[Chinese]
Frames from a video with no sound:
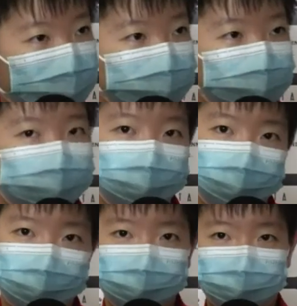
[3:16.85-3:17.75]
因为我
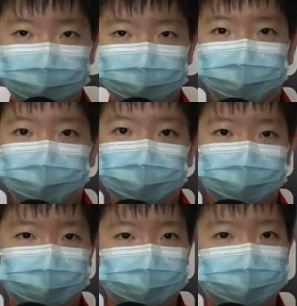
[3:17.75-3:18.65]
觉得其实我们也
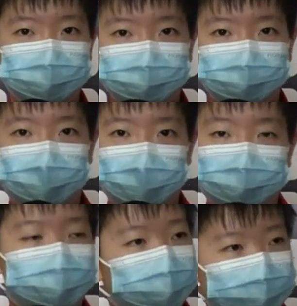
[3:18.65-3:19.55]
是一个年
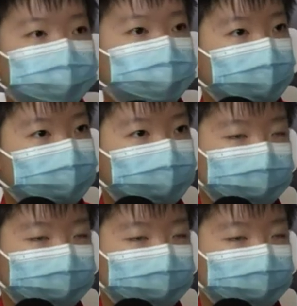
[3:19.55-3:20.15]
龄段的运动员吧，